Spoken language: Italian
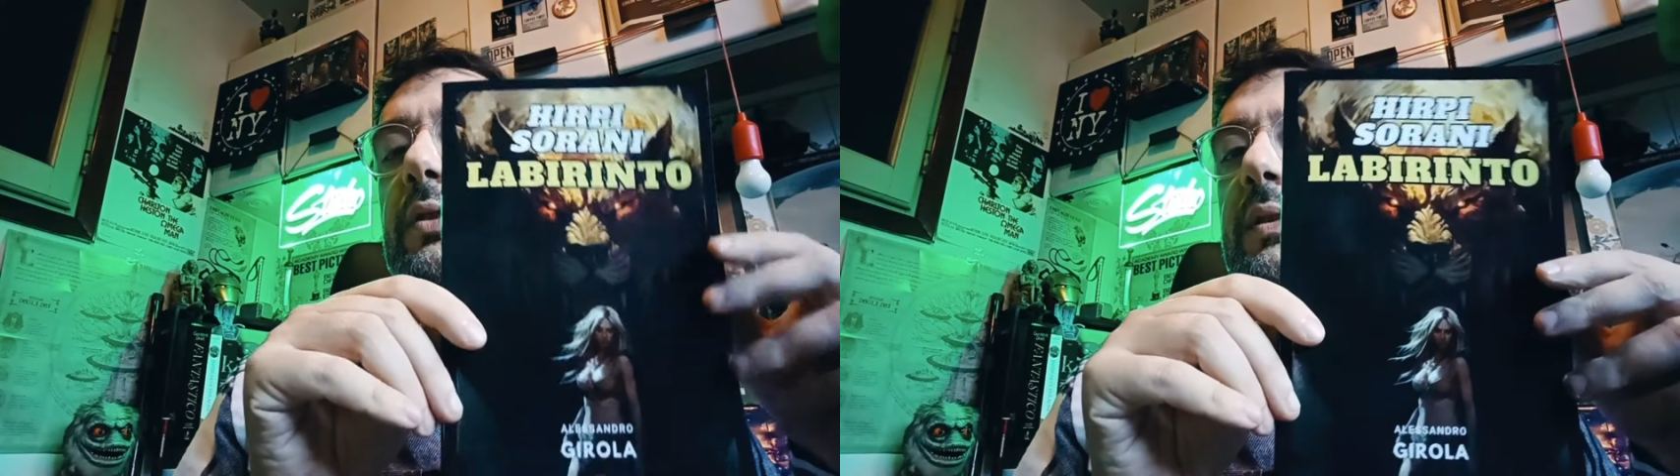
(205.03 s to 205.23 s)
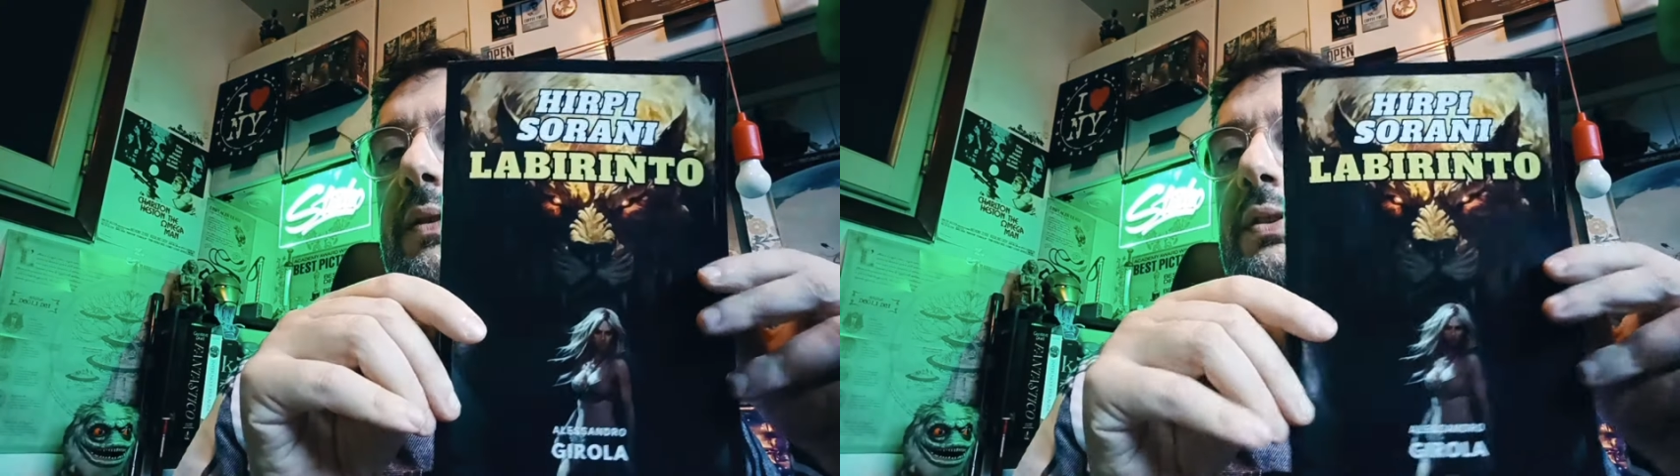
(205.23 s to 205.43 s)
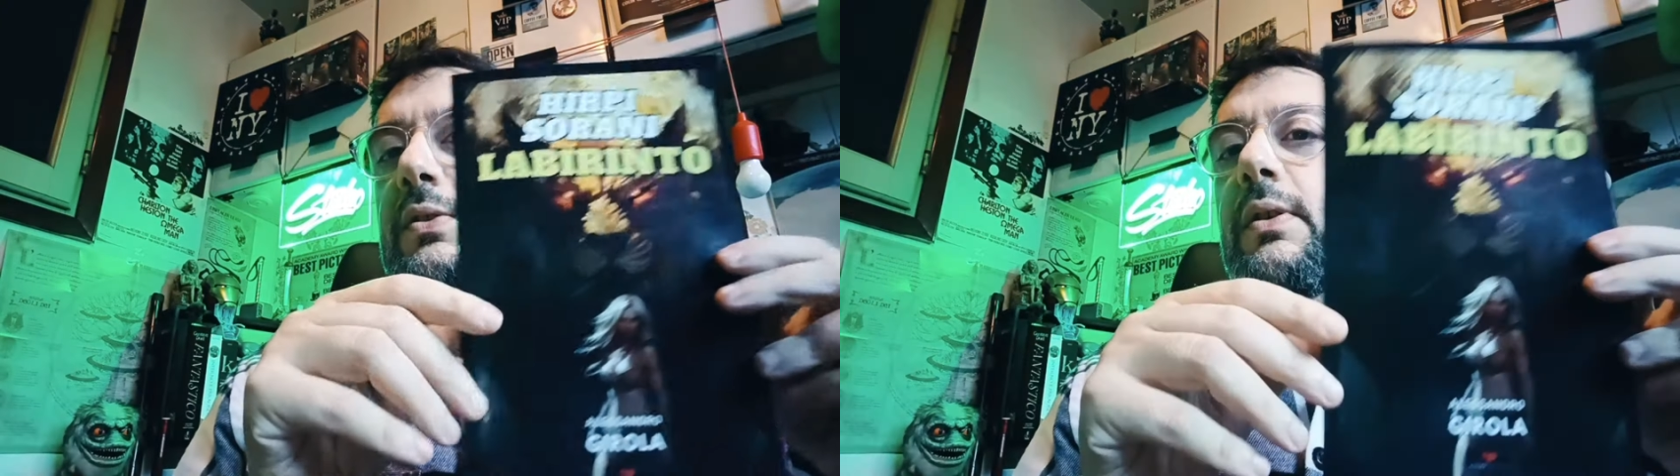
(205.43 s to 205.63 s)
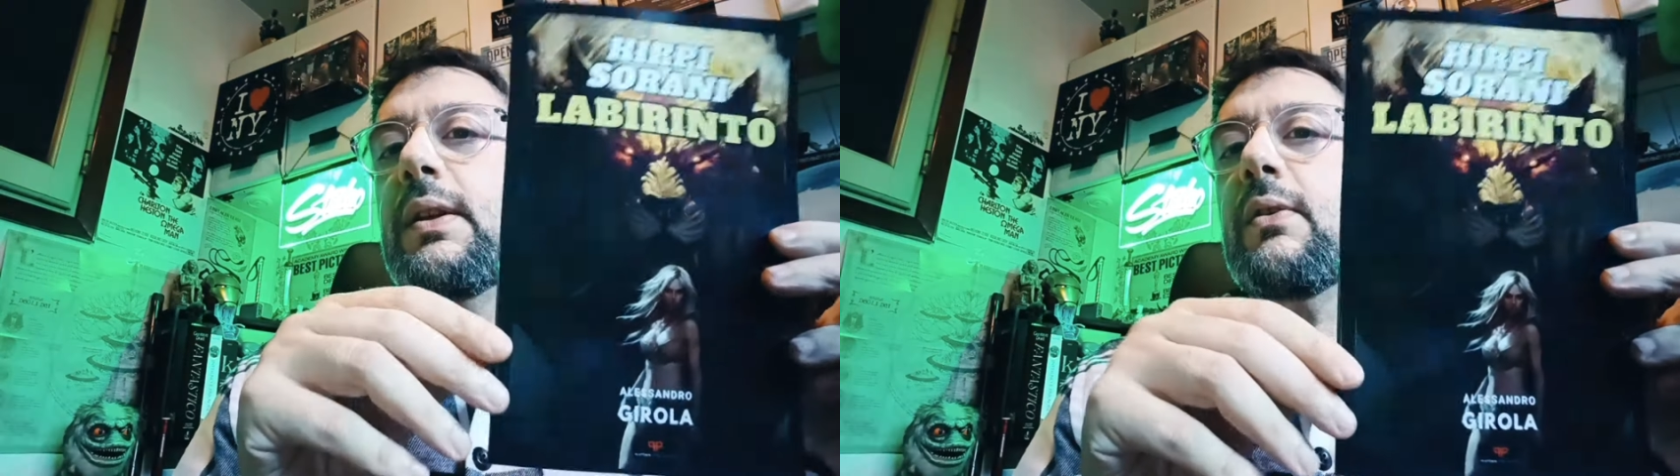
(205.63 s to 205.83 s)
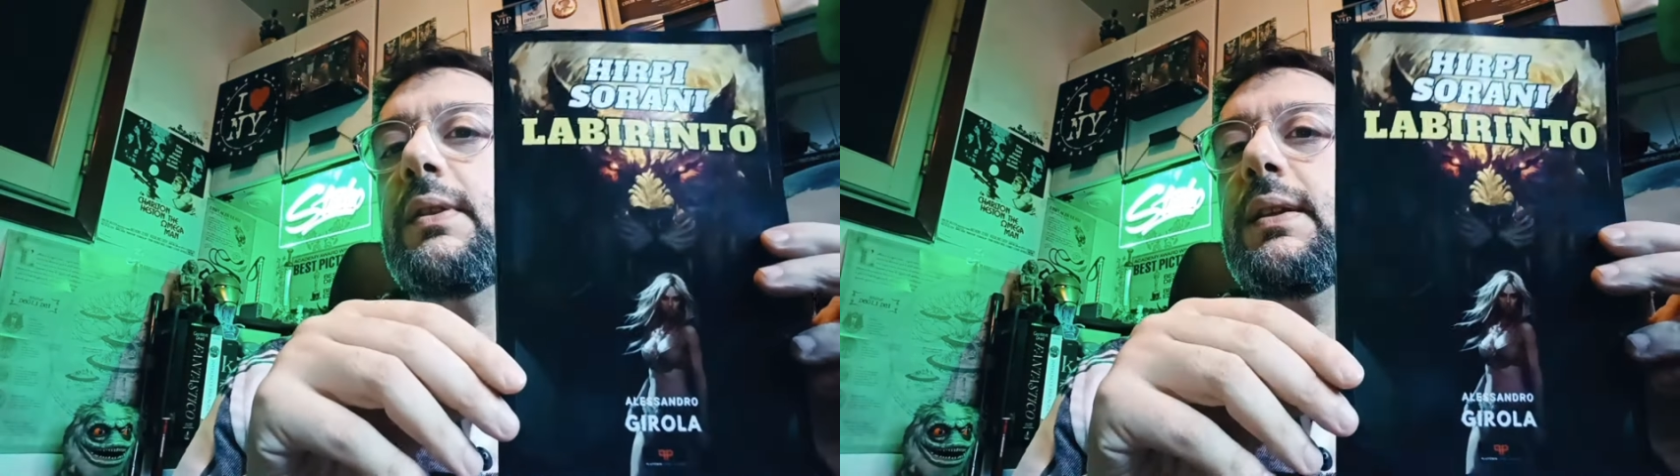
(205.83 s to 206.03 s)

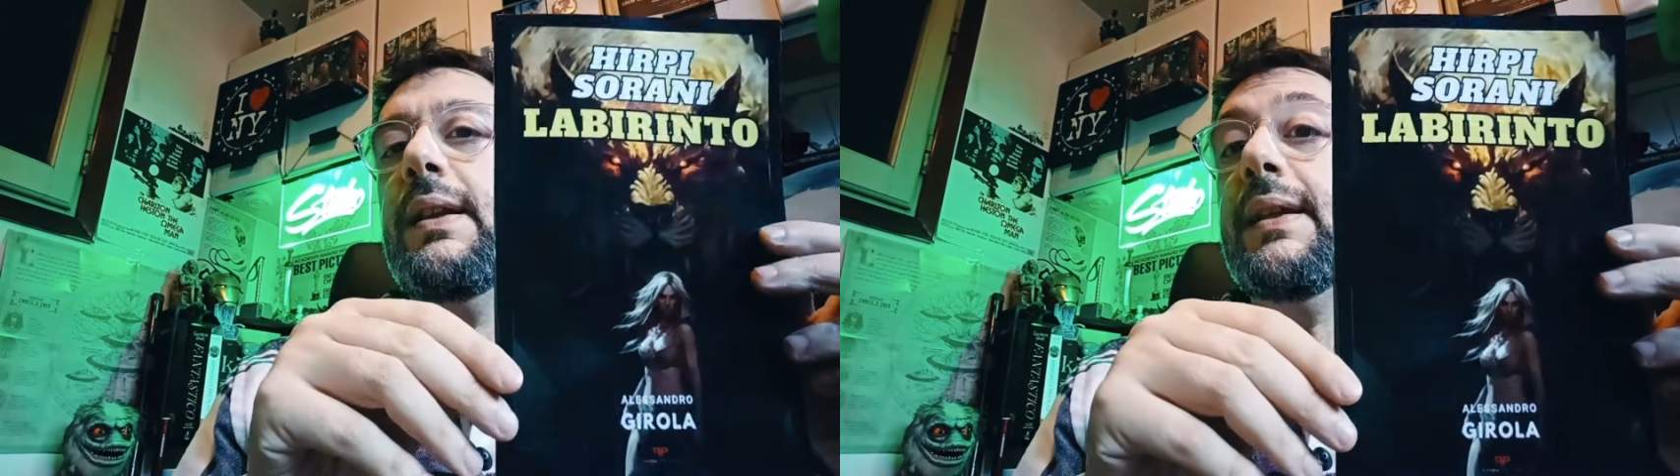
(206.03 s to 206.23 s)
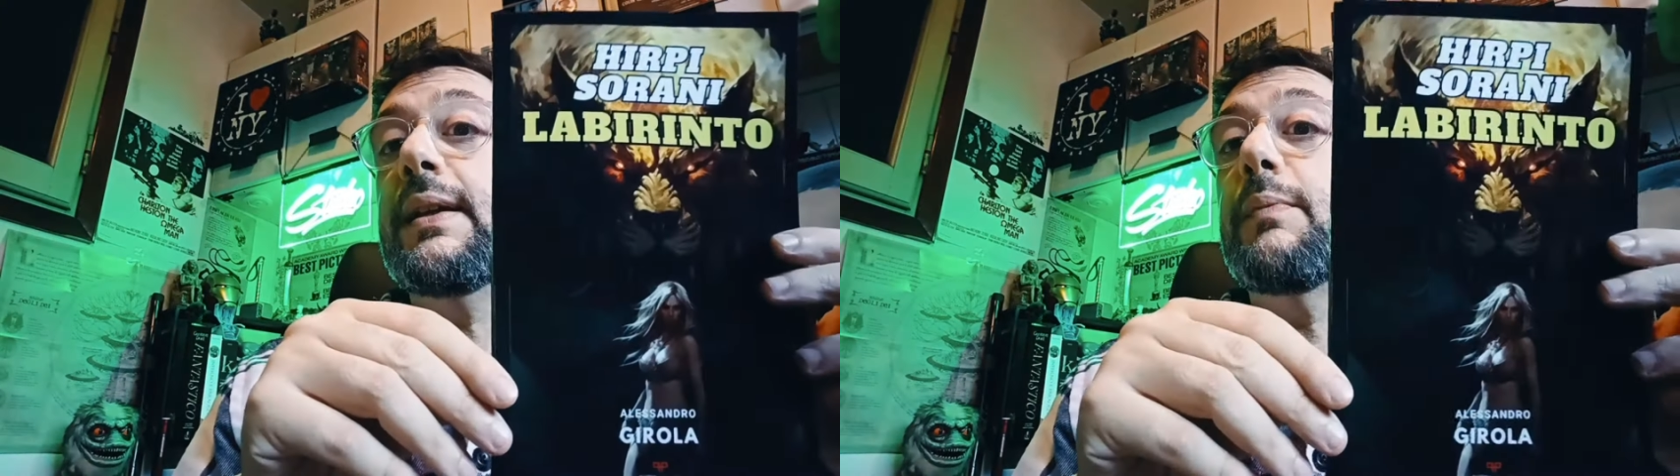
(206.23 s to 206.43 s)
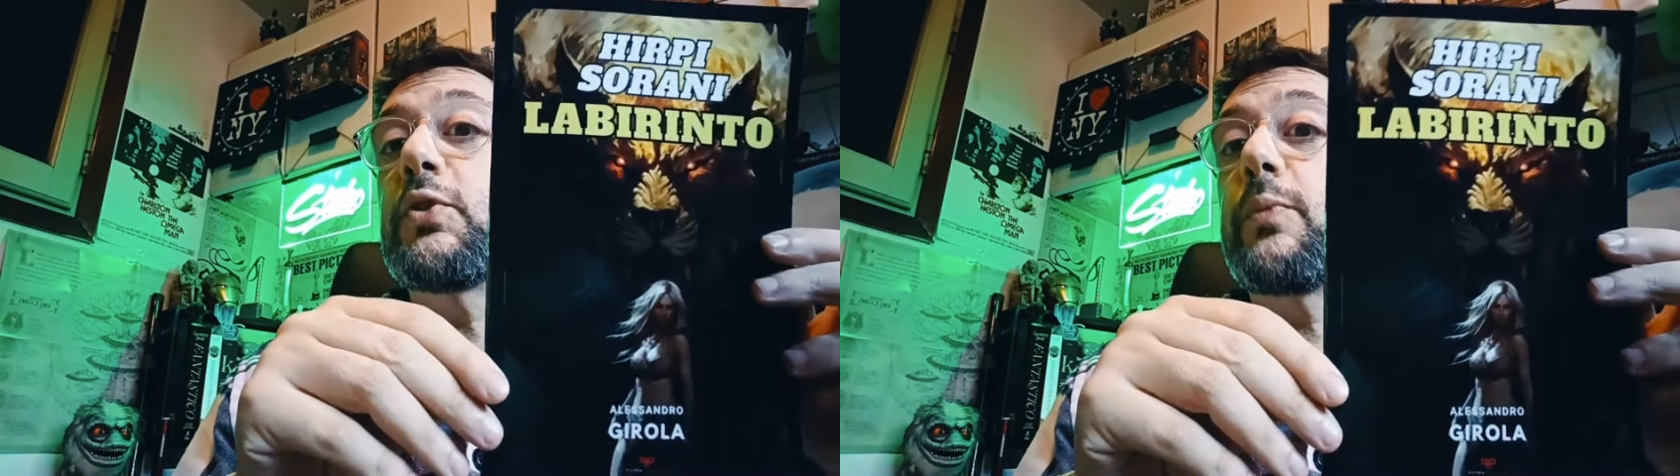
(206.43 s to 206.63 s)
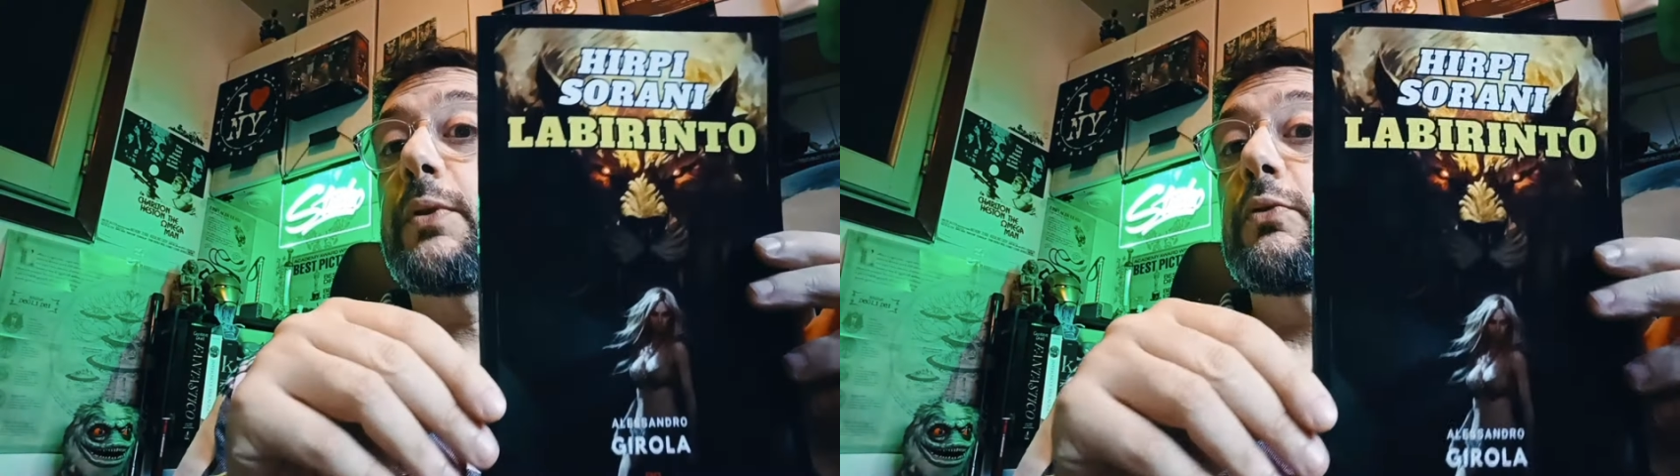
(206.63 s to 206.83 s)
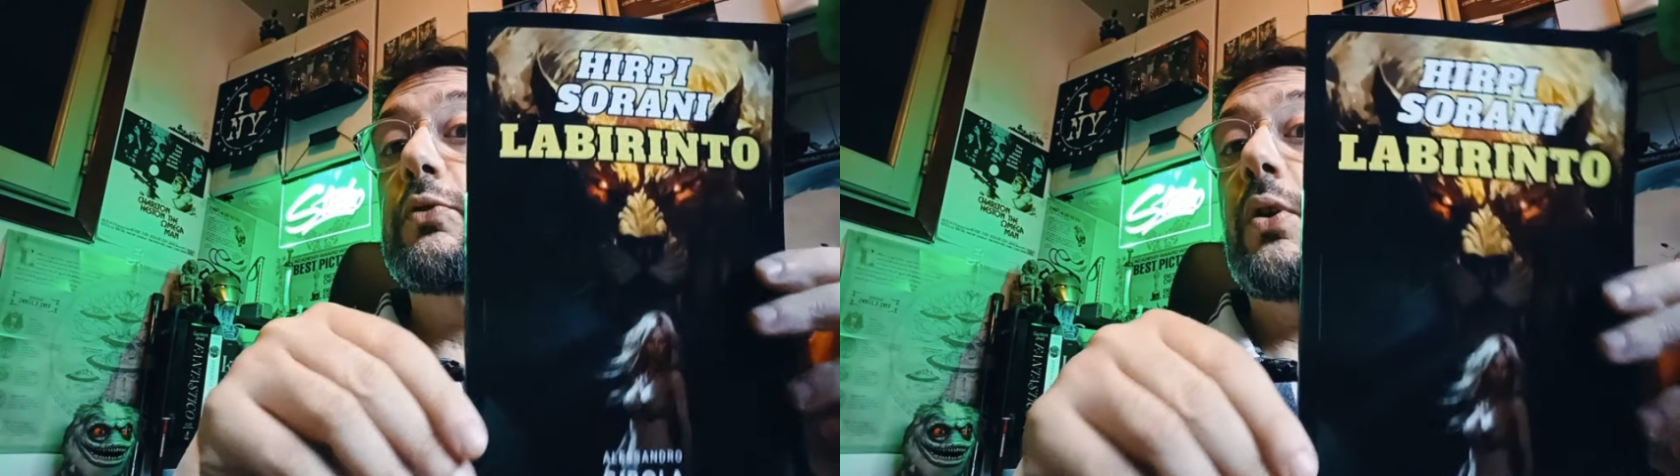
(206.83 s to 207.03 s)
condivisione, ogni link, ma
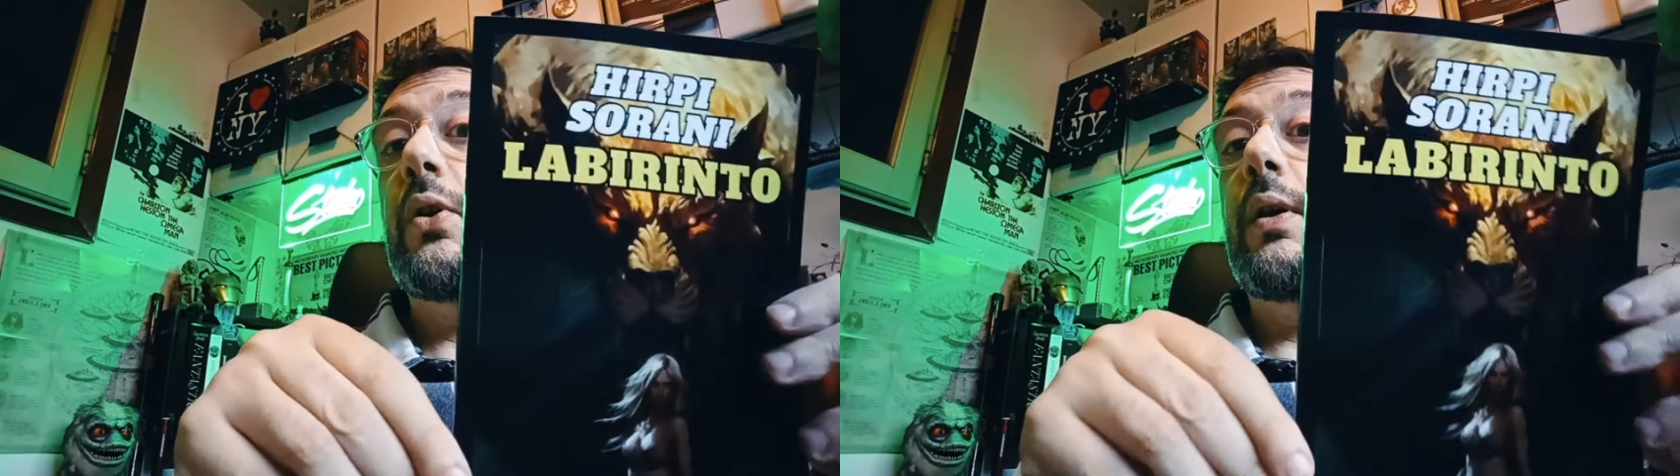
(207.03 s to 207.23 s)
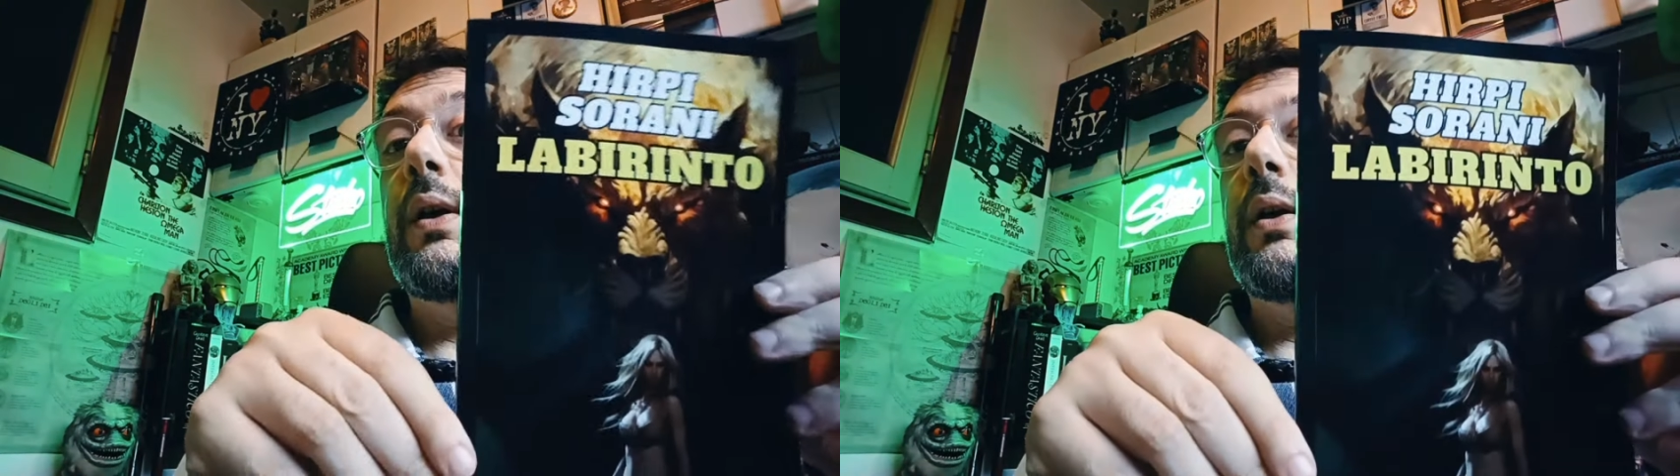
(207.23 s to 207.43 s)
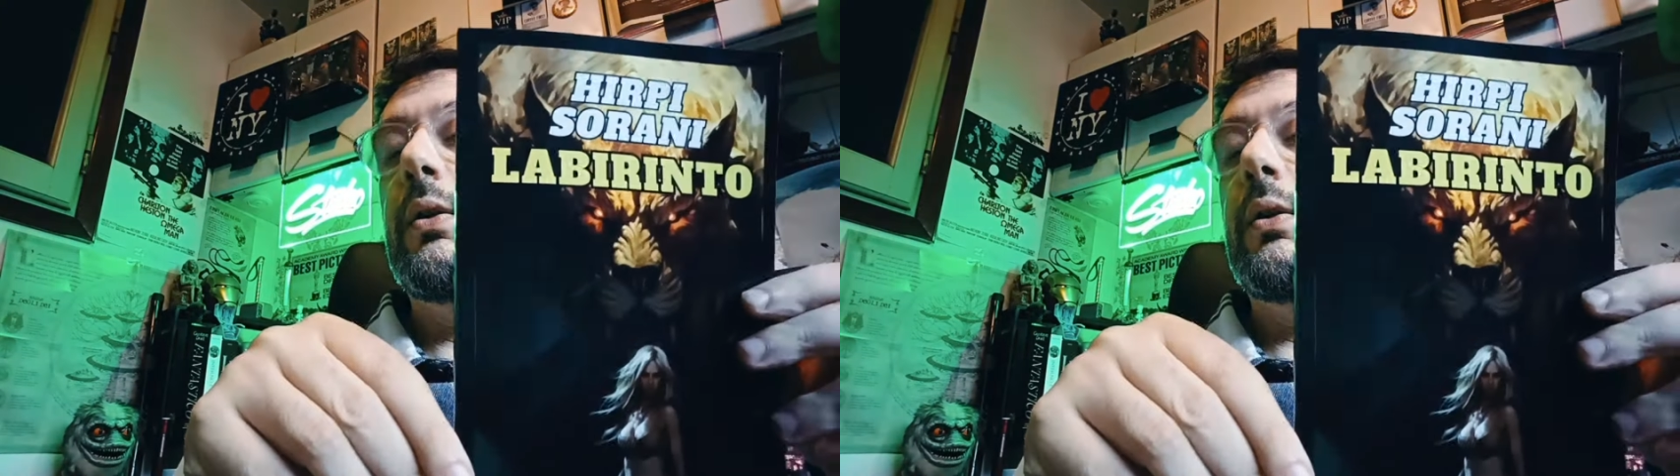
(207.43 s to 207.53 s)
soprattutto eh,